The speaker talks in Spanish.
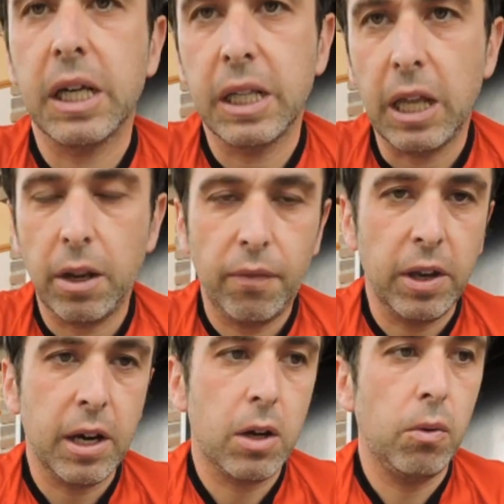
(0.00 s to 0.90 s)

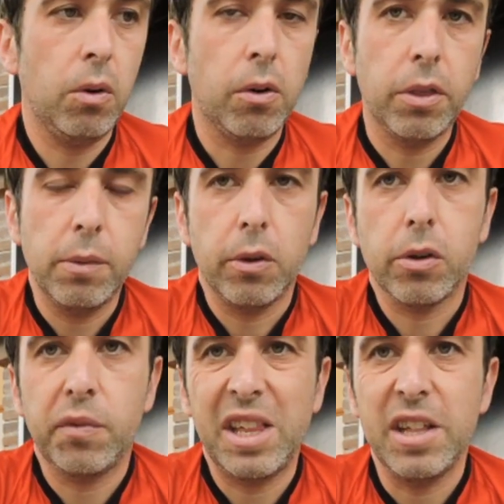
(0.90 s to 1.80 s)
clarificar algunos conceptos
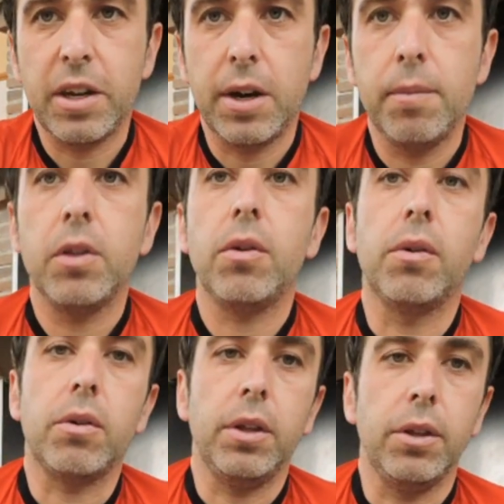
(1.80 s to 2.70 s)
sobre el entrenamiento
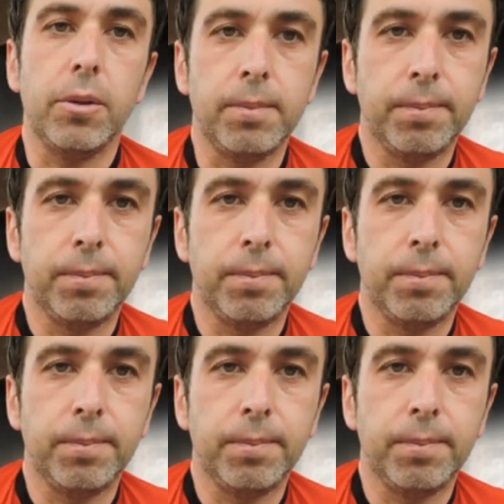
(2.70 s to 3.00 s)
en rodillo.